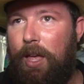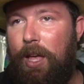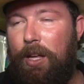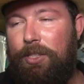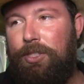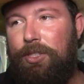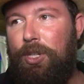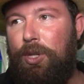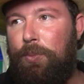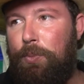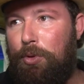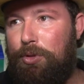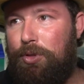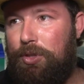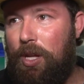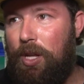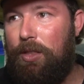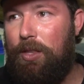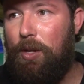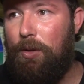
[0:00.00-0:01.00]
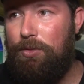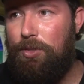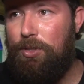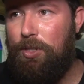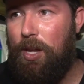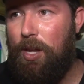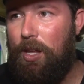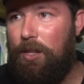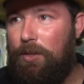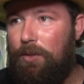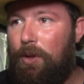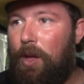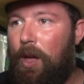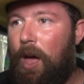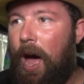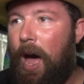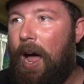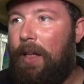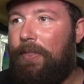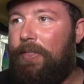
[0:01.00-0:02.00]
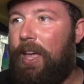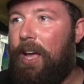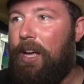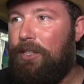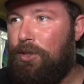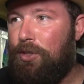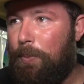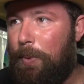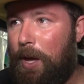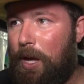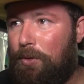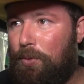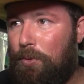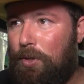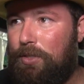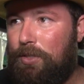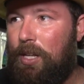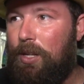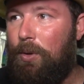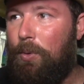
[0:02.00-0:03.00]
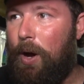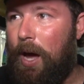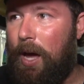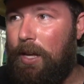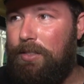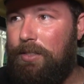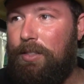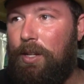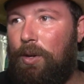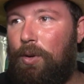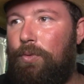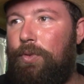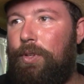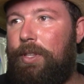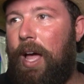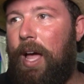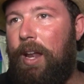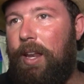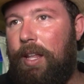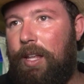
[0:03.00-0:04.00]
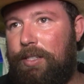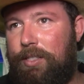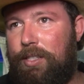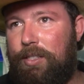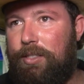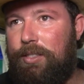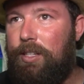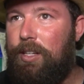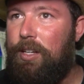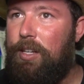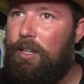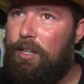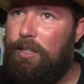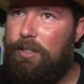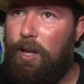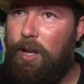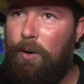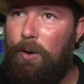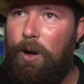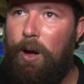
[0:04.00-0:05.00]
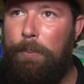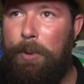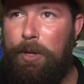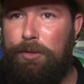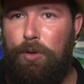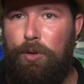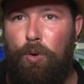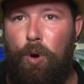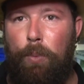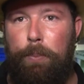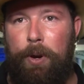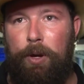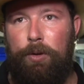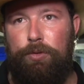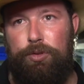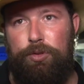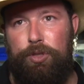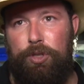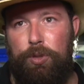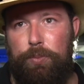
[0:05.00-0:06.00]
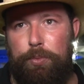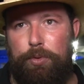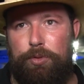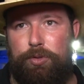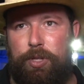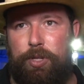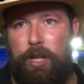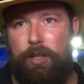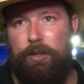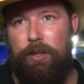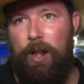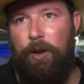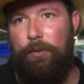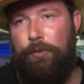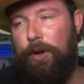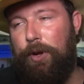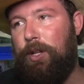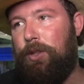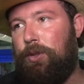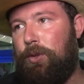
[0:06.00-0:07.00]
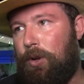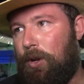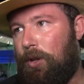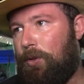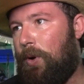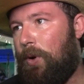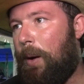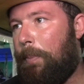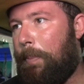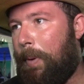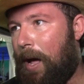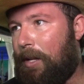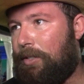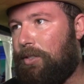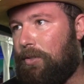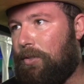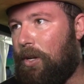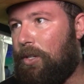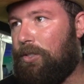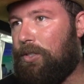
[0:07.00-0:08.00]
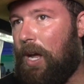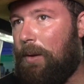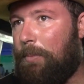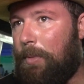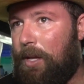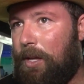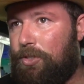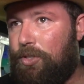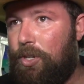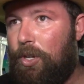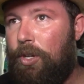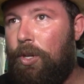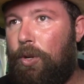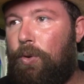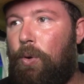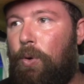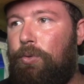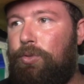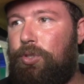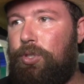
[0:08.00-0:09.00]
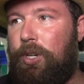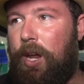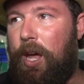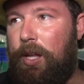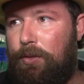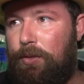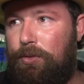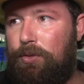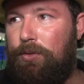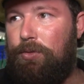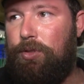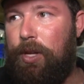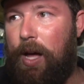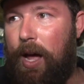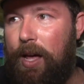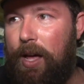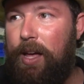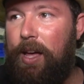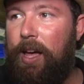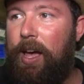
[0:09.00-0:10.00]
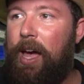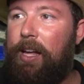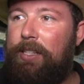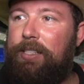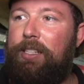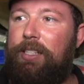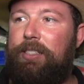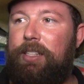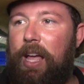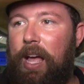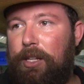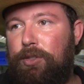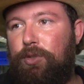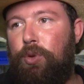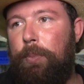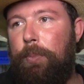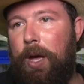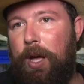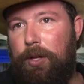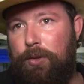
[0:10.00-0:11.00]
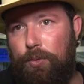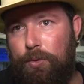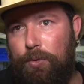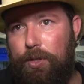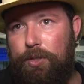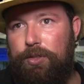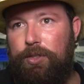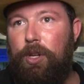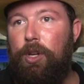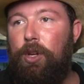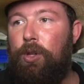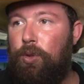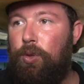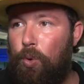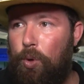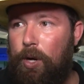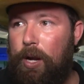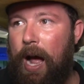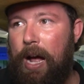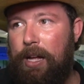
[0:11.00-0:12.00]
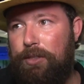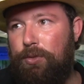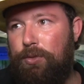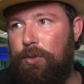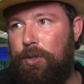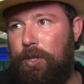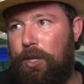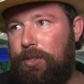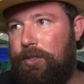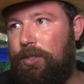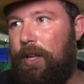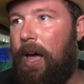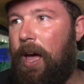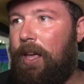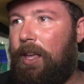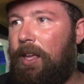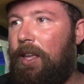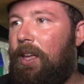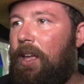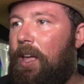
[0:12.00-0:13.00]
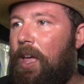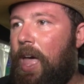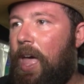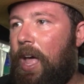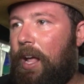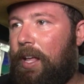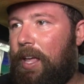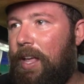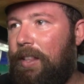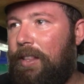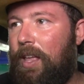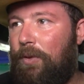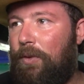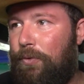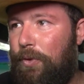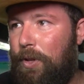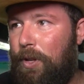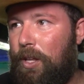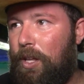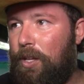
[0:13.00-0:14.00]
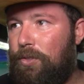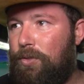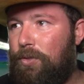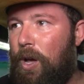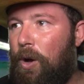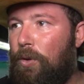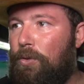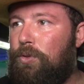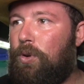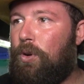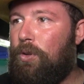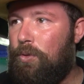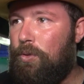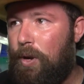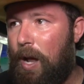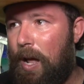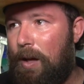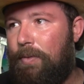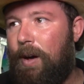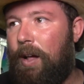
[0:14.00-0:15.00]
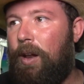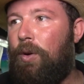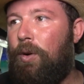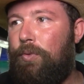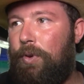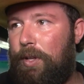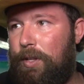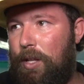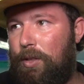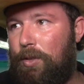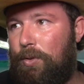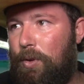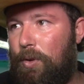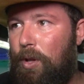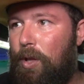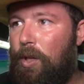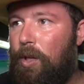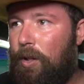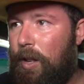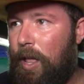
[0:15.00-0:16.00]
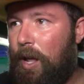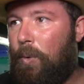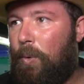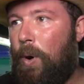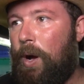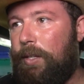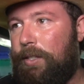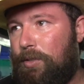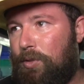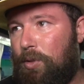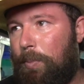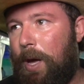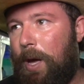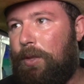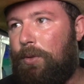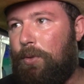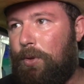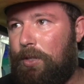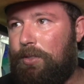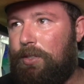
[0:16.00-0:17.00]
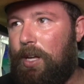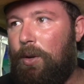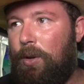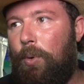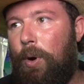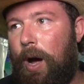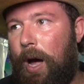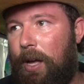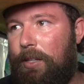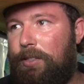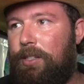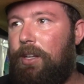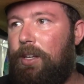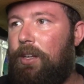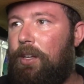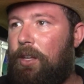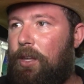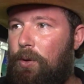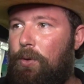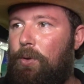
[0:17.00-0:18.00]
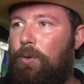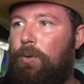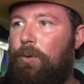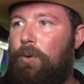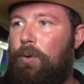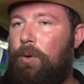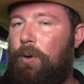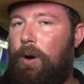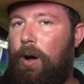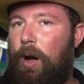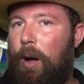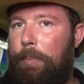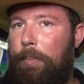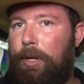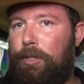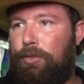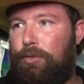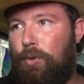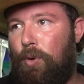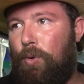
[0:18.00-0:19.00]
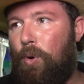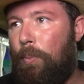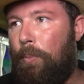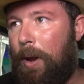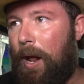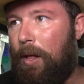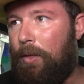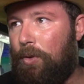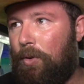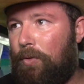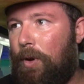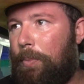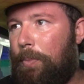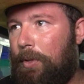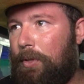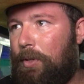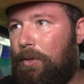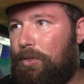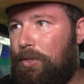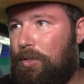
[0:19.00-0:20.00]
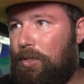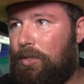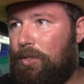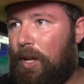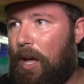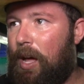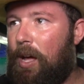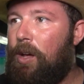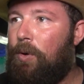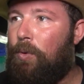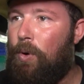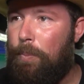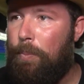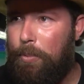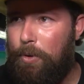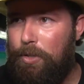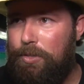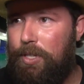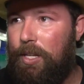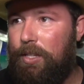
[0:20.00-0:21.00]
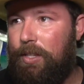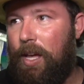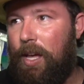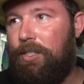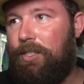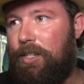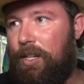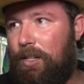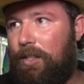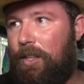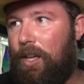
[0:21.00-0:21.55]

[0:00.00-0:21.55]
E esses 5% dão direito a 10 coberturas anuais não vitalícias. Então, a pessoa comprando 5%, ela fica dona de uma parte, logicamente, e com o direito de usar essas 10 coberturas. No caso do Ulisses, aí, é, quem define isso é o dono do cavalo, é o vendedor, né, quantas coberturas anuais que o, o, a pessoa, o comprador, vai poder utilizar com a porcentagem que ele